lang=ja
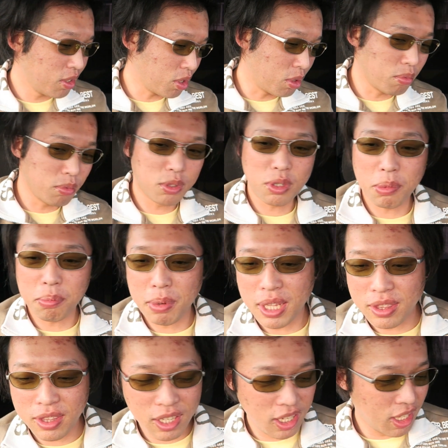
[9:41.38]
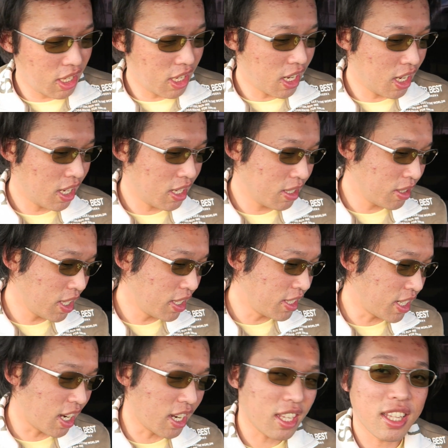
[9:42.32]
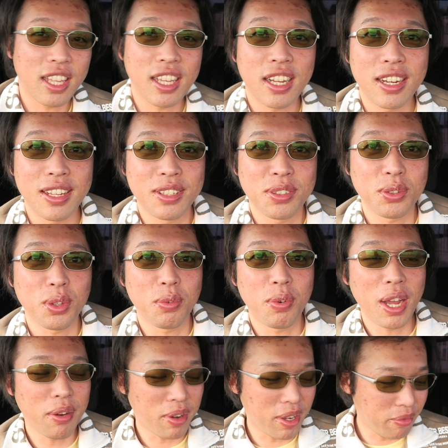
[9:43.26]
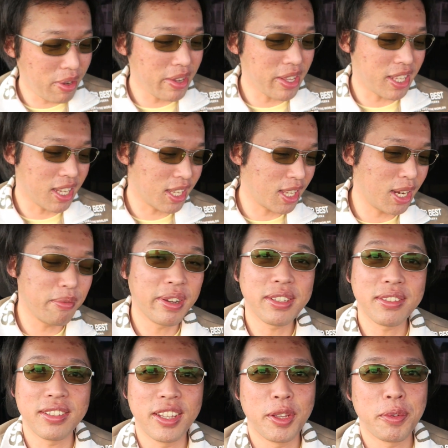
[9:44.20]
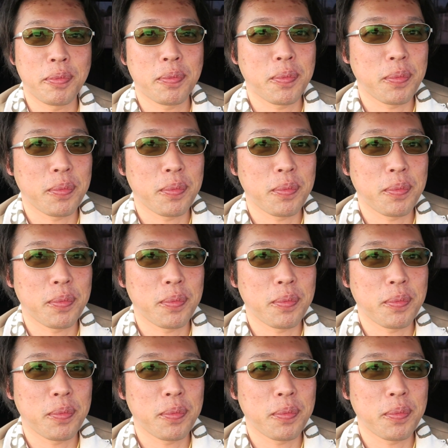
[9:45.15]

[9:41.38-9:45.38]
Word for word: ちょっとちょっとバッテリーがエンジンかけてないから、ね、ちょっとファンはファンいっかい切りますね。